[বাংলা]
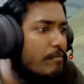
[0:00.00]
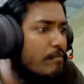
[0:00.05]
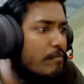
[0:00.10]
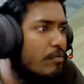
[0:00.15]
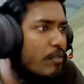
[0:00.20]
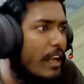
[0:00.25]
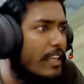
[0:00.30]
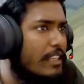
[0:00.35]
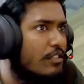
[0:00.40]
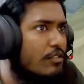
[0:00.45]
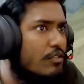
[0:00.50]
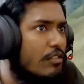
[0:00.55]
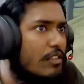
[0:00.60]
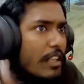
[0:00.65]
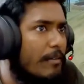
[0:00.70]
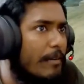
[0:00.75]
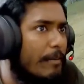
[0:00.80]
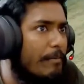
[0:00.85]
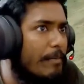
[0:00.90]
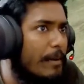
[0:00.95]
পুরা
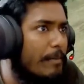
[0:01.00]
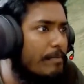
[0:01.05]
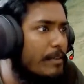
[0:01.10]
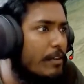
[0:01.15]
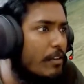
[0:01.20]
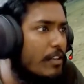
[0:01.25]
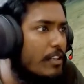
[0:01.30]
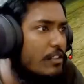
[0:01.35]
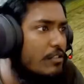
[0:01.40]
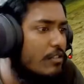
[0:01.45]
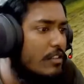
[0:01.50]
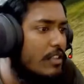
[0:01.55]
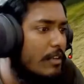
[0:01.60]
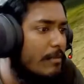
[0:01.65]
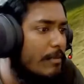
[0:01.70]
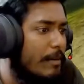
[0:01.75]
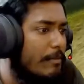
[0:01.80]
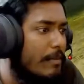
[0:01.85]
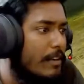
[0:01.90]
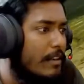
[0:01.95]
ইজ্জতের ব্যাপার পিওর ইজ্জতের
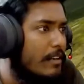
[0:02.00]
ব্যাপার